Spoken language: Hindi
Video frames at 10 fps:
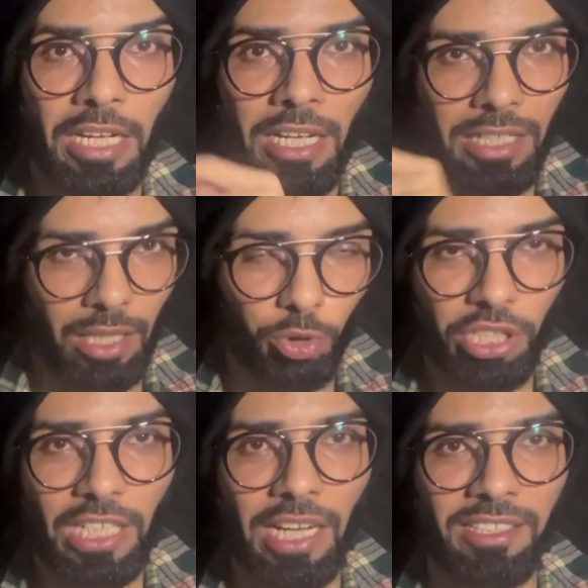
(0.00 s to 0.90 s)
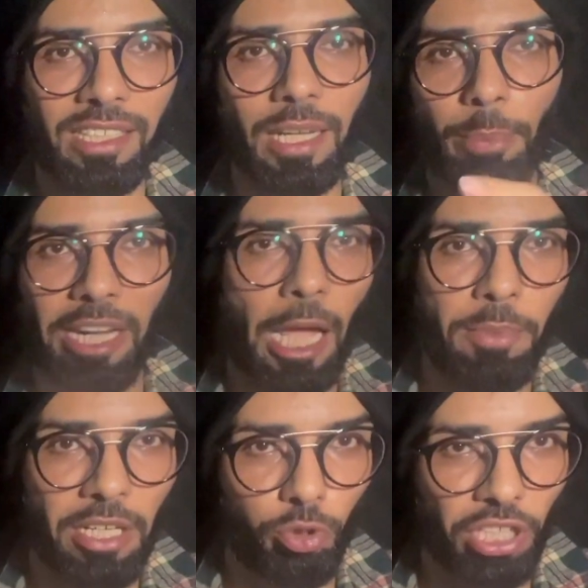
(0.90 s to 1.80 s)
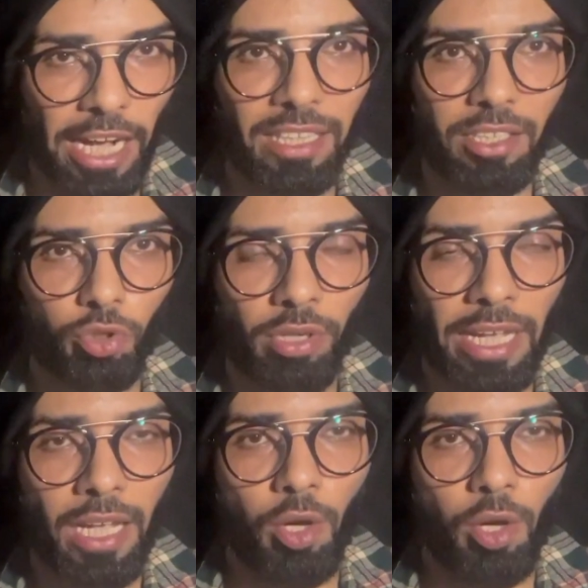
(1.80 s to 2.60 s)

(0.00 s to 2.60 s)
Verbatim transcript: ये उसी का रिजल्ट है पहले आप ये कुछ आयतें सुन लें